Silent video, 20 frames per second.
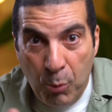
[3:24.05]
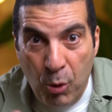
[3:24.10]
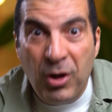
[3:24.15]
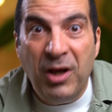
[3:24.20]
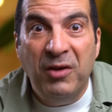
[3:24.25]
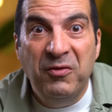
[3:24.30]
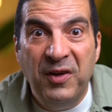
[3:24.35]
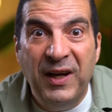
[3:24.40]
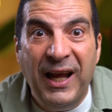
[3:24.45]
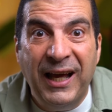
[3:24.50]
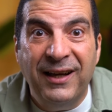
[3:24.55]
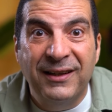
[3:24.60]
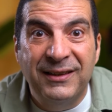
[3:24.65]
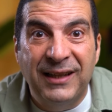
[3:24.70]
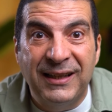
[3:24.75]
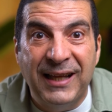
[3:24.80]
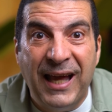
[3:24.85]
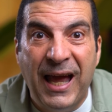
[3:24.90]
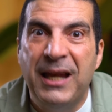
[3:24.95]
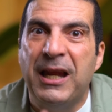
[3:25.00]
ممكن في الاخر
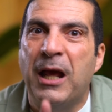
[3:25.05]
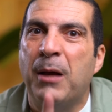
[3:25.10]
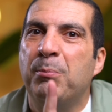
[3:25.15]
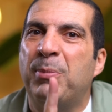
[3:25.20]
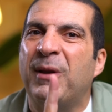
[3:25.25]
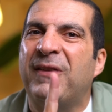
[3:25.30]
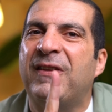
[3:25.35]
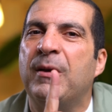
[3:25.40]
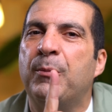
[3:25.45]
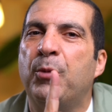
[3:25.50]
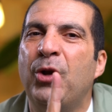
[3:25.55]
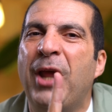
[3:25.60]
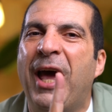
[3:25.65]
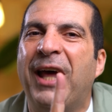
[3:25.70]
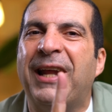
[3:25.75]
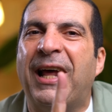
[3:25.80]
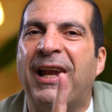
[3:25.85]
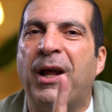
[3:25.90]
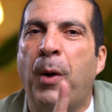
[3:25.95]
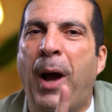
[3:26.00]
تتخانق بس
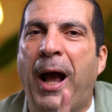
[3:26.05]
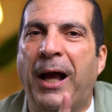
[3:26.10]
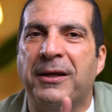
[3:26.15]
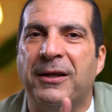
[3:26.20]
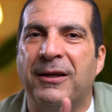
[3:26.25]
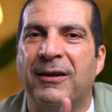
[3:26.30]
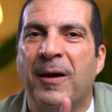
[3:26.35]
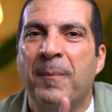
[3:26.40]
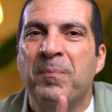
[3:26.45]
بناء على وعي